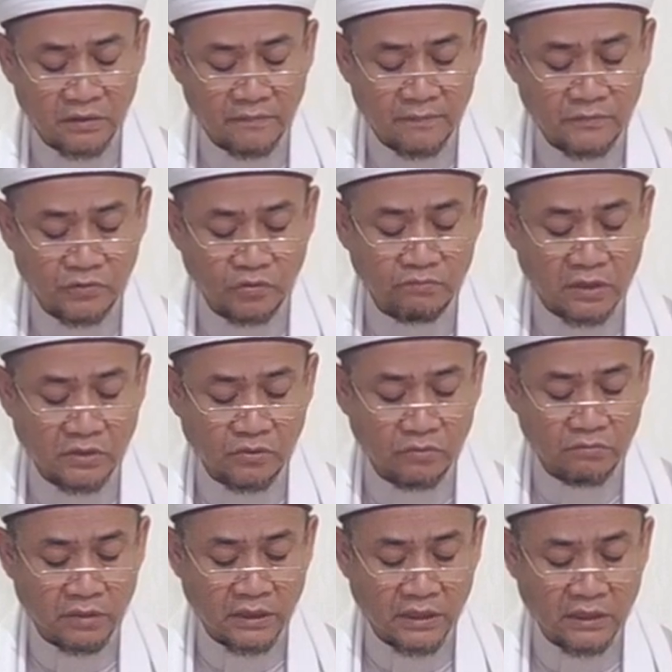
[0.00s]
Wal
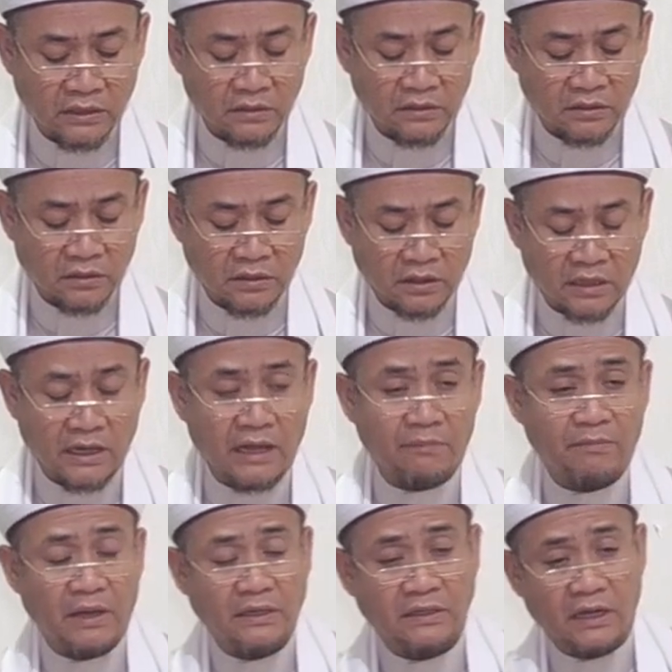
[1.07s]
basiratu lahal hukum
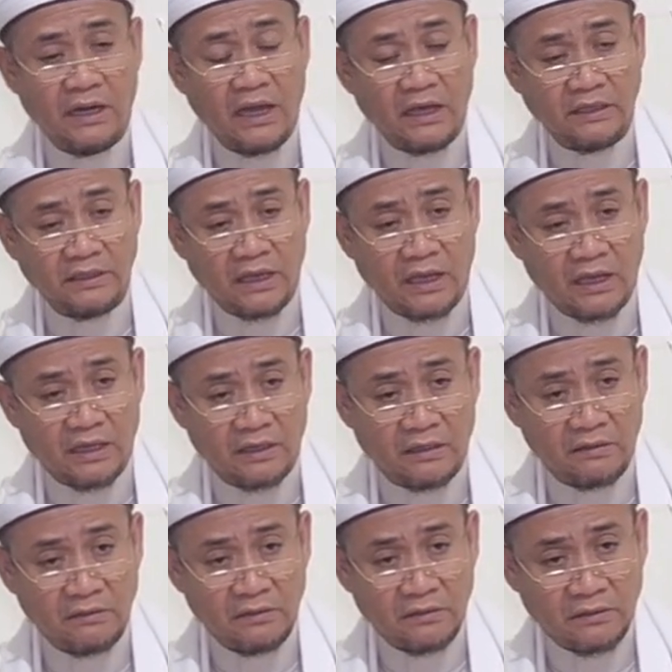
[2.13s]
dan mata batin
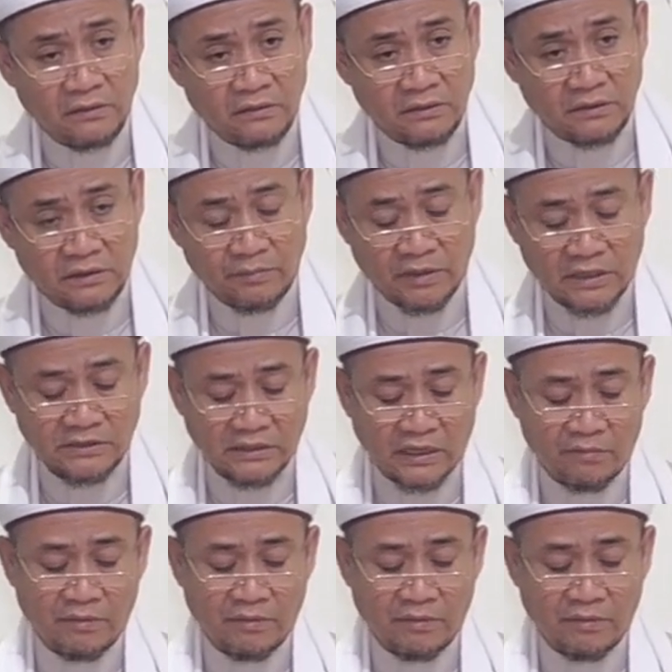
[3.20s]
itu punya punya